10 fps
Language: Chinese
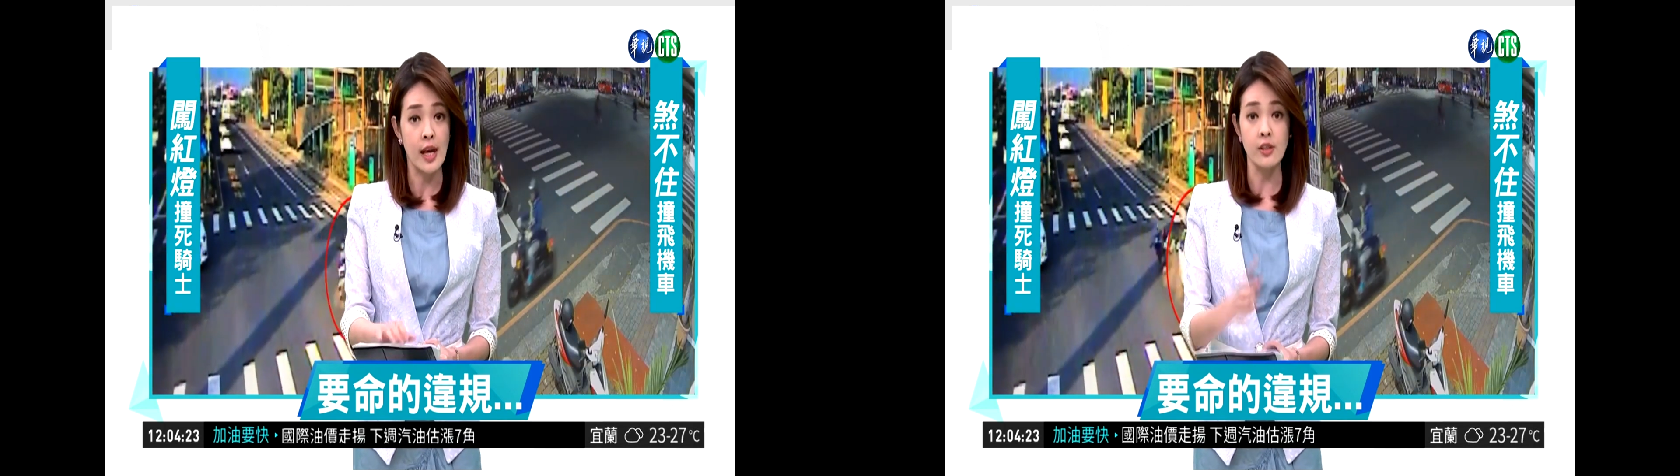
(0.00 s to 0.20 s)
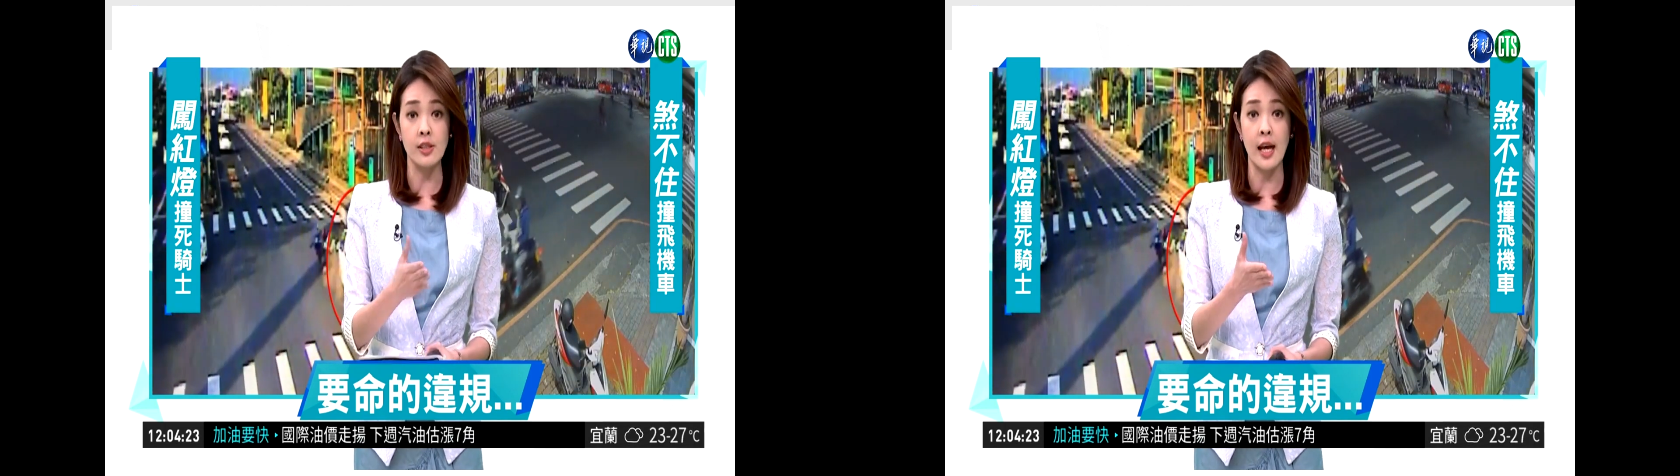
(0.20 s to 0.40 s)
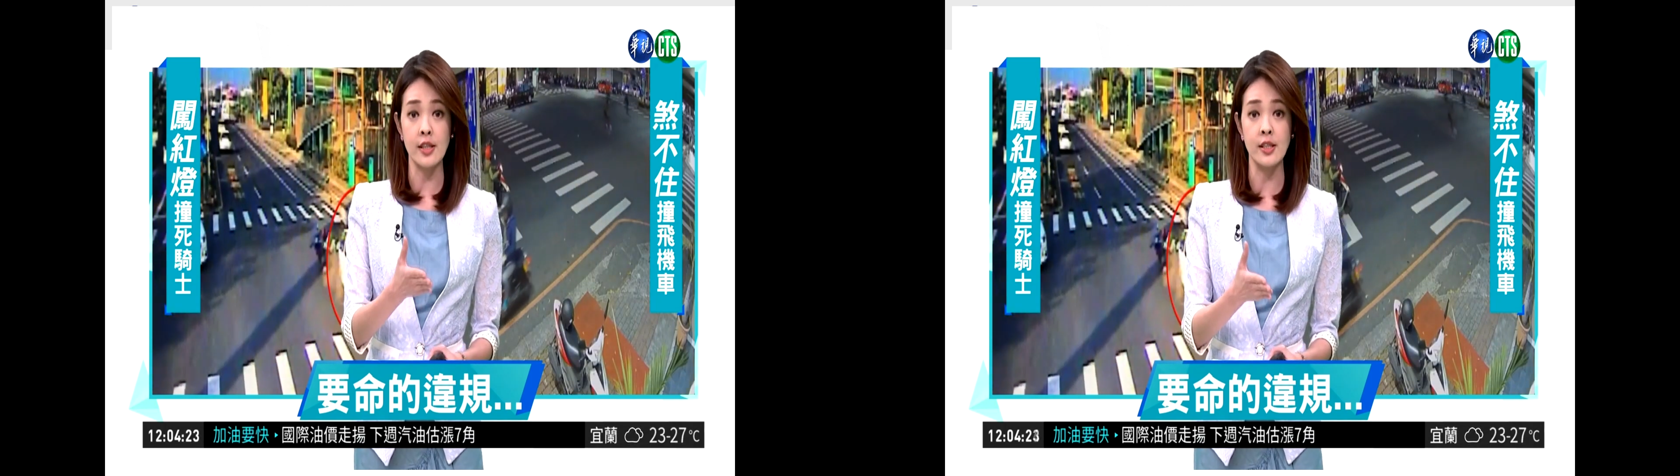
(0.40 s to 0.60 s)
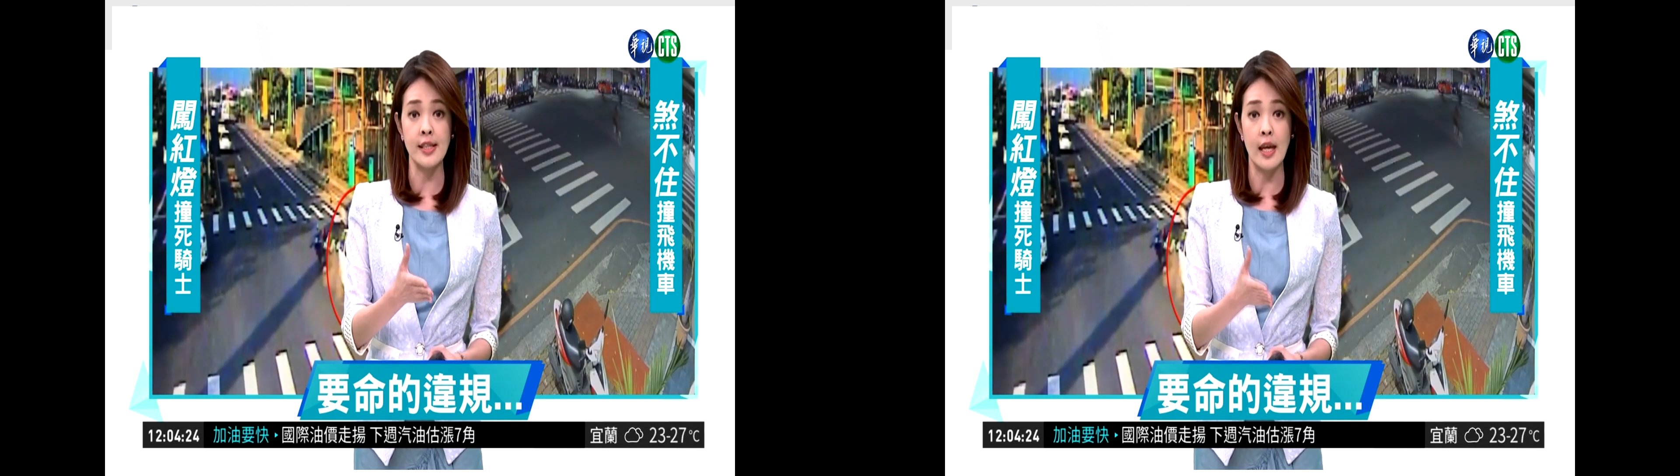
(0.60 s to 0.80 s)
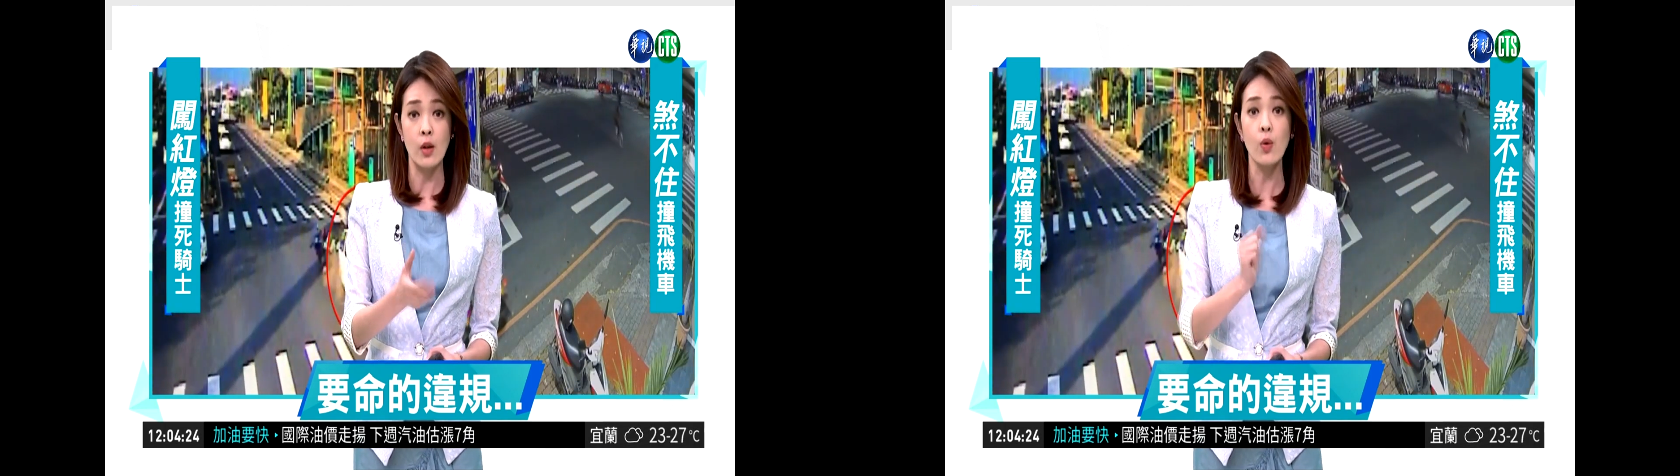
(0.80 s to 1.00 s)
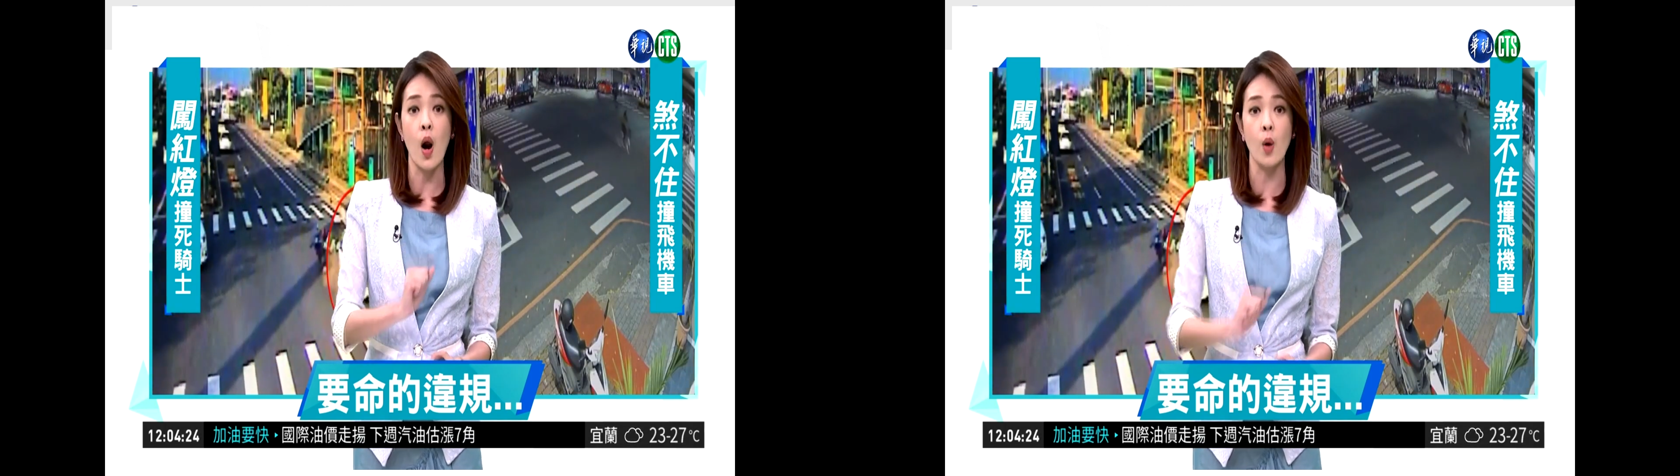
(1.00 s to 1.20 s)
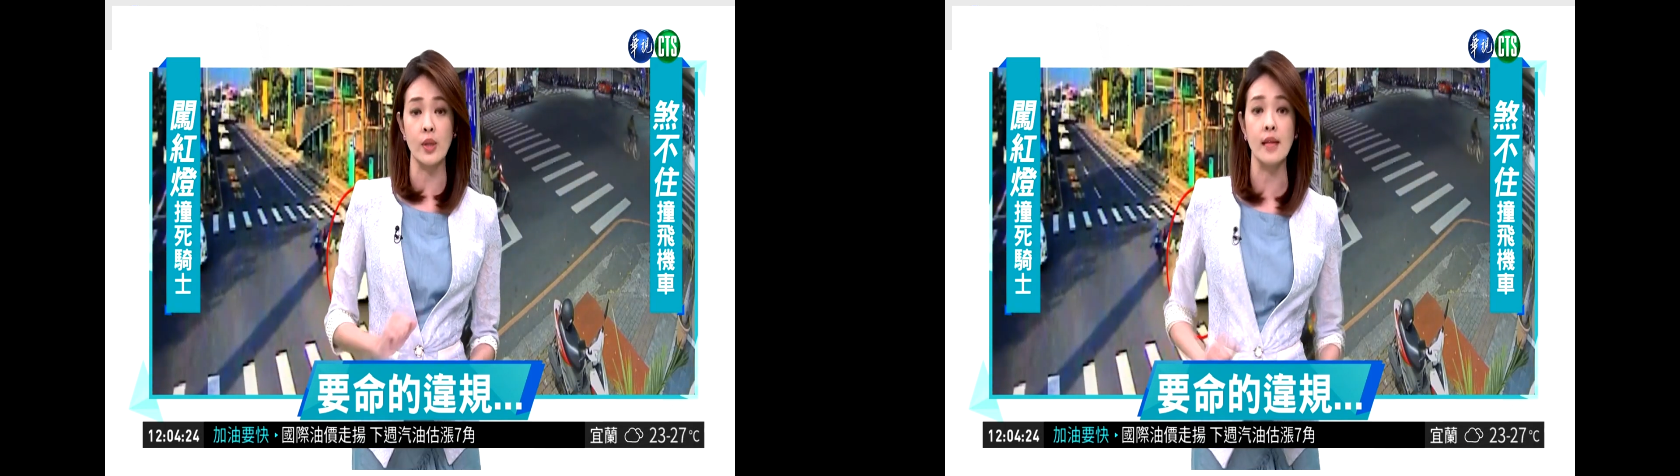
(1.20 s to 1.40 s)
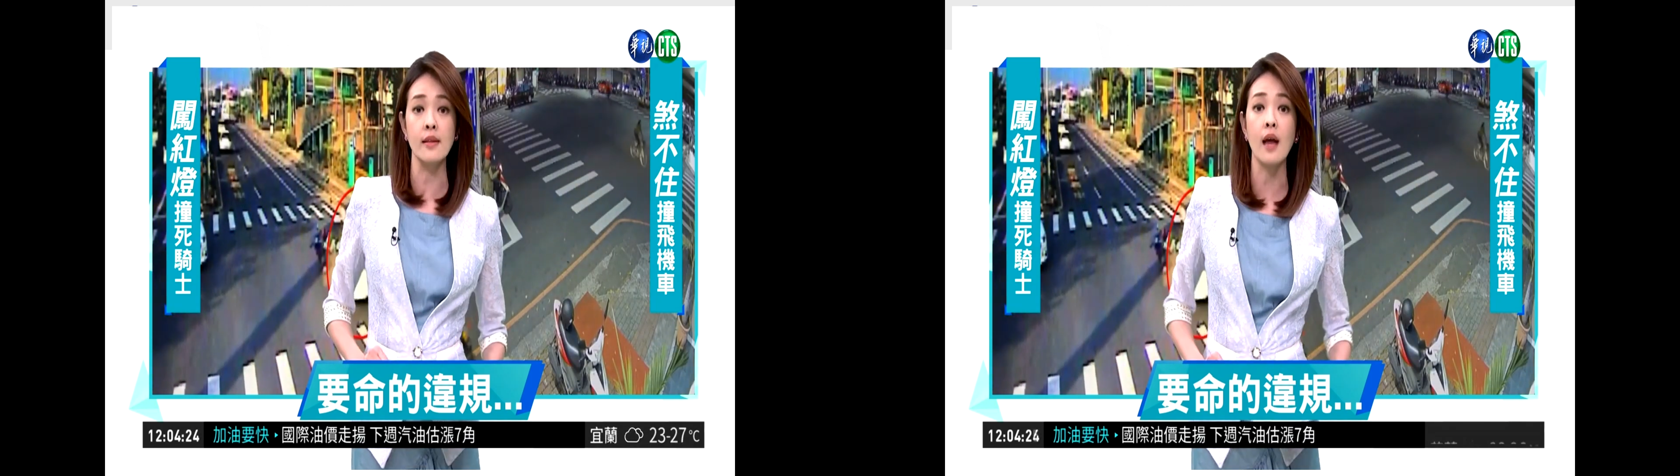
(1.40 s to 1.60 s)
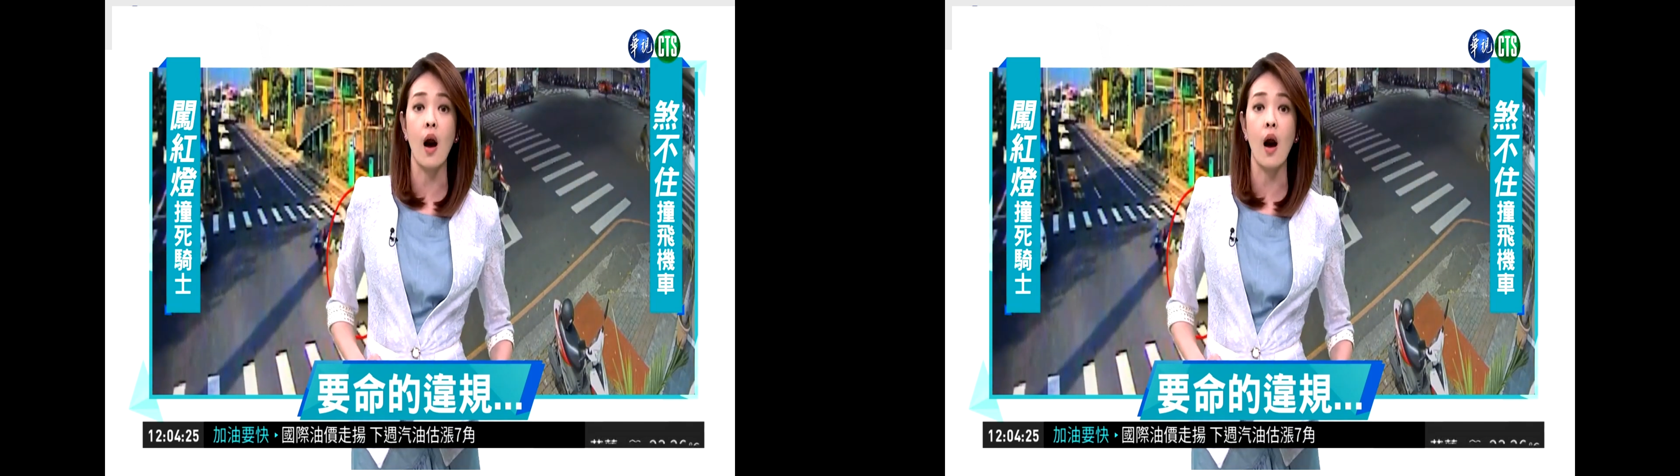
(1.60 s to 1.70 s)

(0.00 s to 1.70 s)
当时她是在路口停